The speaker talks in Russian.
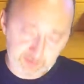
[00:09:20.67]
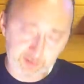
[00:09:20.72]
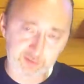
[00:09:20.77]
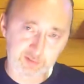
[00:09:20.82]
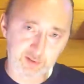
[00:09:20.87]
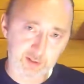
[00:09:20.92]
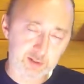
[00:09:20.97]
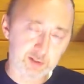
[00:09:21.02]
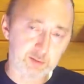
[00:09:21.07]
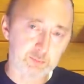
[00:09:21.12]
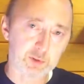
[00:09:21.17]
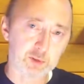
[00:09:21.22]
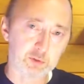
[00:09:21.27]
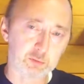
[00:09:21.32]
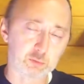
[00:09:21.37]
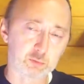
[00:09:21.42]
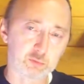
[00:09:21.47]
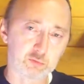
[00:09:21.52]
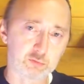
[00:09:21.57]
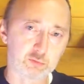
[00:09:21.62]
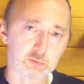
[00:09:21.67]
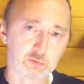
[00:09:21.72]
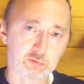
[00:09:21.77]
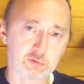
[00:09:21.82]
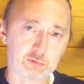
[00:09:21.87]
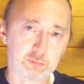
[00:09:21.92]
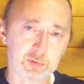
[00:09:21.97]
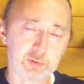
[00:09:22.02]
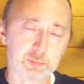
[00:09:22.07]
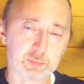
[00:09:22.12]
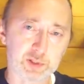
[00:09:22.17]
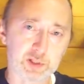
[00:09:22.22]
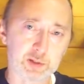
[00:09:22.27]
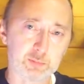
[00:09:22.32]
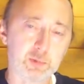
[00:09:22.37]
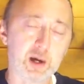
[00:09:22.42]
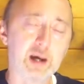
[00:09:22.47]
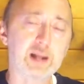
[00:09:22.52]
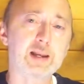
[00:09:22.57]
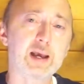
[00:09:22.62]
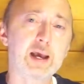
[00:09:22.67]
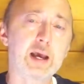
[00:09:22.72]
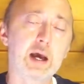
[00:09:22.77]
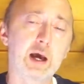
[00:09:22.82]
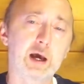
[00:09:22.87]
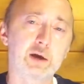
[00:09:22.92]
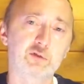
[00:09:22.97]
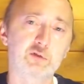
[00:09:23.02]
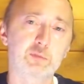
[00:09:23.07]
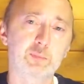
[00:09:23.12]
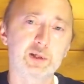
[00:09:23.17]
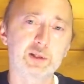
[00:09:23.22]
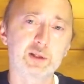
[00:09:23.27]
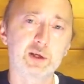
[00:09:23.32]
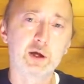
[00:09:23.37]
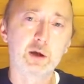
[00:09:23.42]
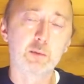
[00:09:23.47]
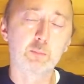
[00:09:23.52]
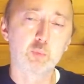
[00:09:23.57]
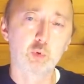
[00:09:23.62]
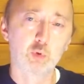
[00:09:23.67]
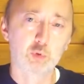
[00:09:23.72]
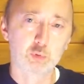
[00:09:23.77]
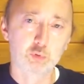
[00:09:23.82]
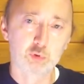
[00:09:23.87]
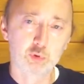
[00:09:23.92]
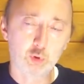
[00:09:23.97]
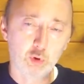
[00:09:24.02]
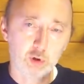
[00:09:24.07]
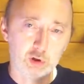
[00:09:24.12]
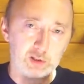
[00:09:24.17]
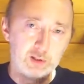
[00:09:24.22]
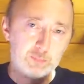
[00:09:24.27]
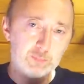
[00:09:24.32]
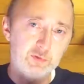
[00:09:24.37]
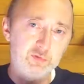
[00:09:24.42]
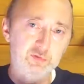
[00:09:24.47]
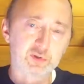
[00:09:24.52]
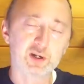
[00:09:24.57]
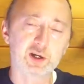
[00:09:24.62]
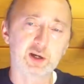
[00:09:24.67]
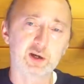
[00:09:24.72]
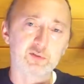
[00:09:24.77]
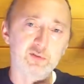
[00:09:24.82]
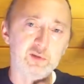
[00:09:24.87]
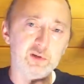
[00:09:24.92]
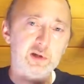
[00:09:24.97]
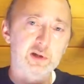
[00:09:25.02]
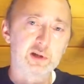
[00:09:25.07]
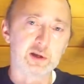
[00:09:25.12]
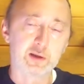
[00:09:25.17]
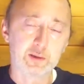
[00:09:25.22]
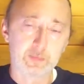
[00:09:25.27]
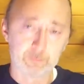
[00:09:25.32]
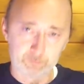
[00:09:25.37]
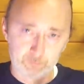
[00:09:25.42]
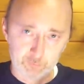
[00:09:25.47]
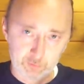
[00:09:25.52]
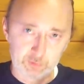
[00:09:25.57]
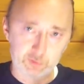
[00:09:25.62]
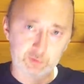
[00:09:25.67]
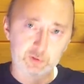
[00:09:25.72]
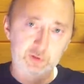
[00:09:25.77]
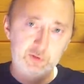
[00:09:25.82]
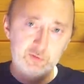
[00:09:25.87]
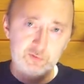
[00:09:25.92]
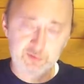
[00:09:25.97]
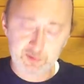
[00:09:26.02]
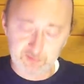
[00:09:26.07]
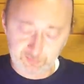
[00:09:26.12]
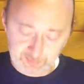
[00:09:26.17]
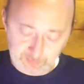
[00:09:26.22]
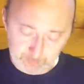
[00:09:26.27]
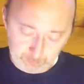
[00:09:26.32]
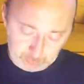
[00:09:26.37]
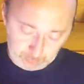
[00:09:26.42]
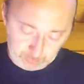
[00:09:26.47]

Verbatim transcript: Хотя именно тут суть, чтобы не погибали, а чтобы они полудохлыми выходили естественным